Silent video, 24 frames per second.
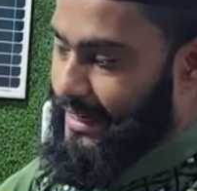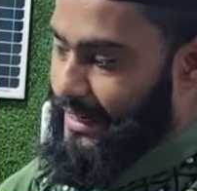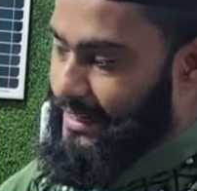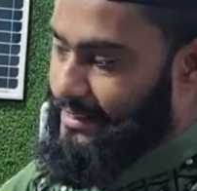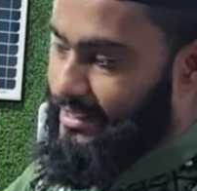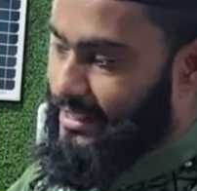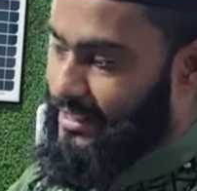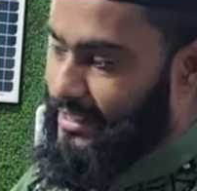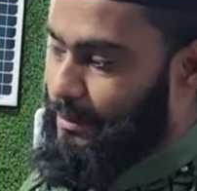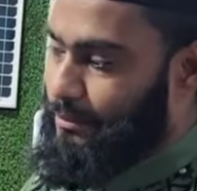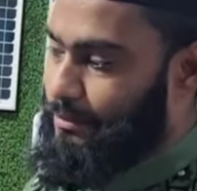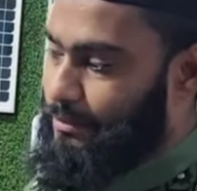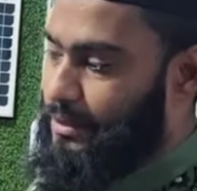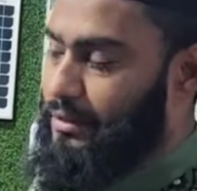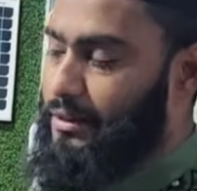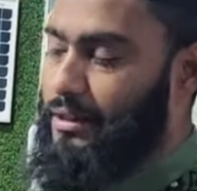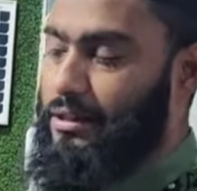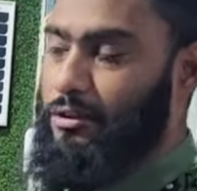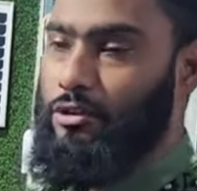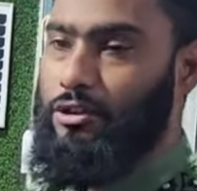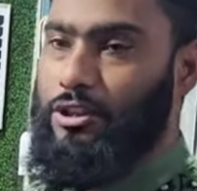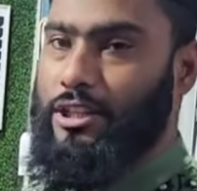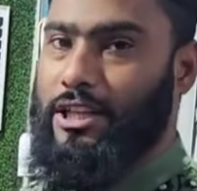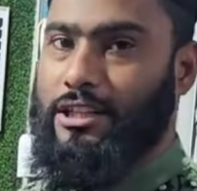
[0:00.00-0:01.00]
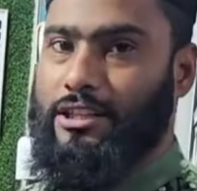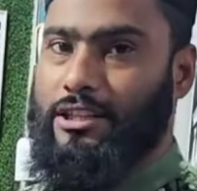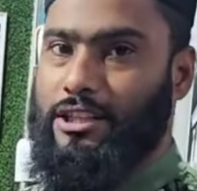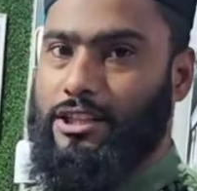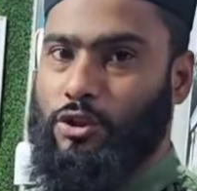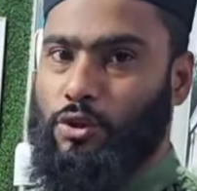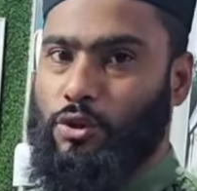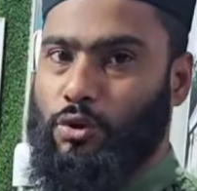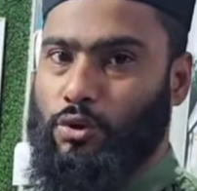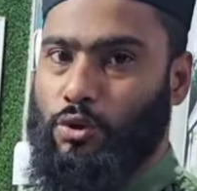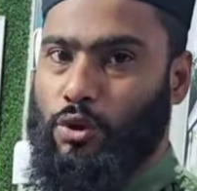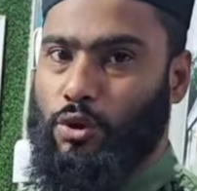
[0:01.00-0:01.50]
এই সেট যেন দেখতে
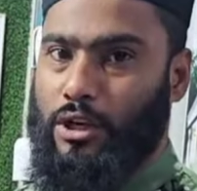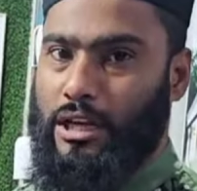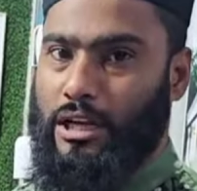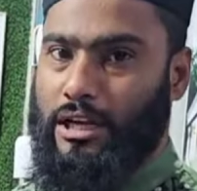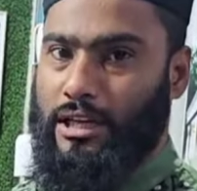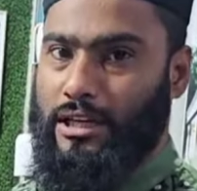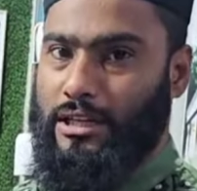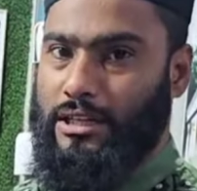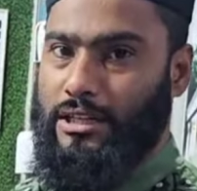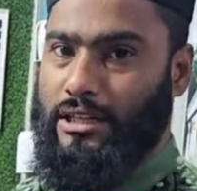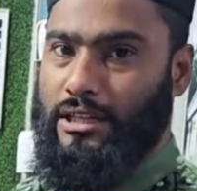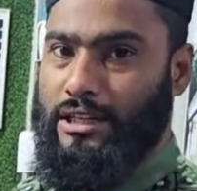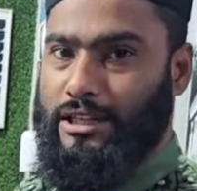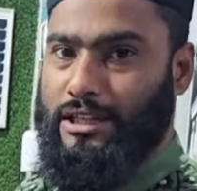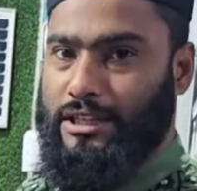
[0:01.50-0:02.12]
সুন্দর লাগে